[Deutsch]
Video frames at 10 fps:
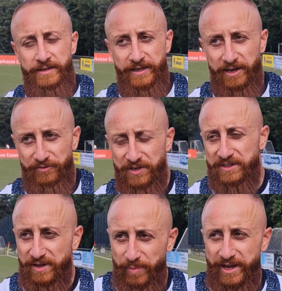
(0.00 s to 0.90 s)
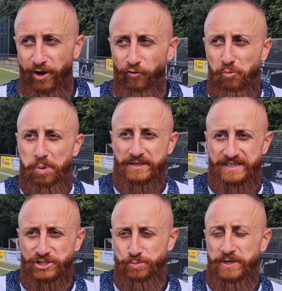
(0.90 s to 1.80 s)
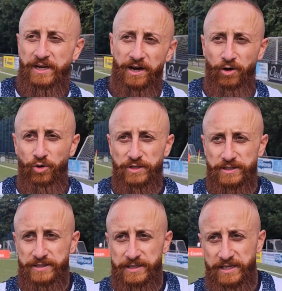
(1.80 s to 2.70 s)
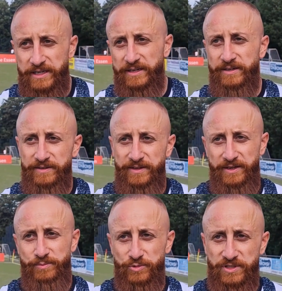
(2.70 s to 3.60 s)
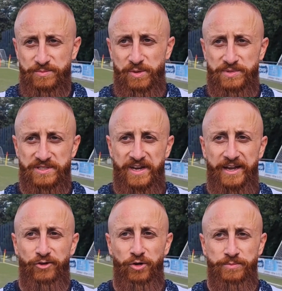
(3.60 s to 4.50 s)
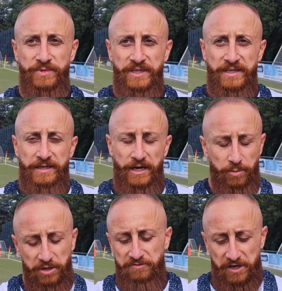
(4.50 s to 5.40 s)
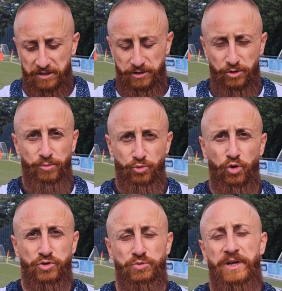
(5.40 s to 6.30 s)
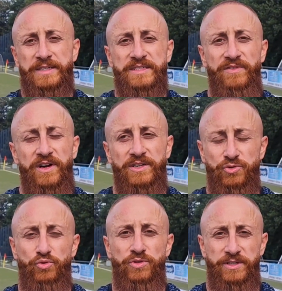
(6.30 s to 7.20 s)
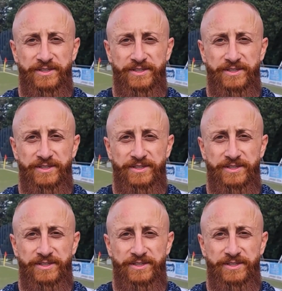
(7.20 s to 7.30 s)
ja, wieder dabei auf dem Platz, als Spieler auch. Äh, ja, muss erstmal ein bisschen reinkommen, aber war im Großen und Ganzen mal ganz gut.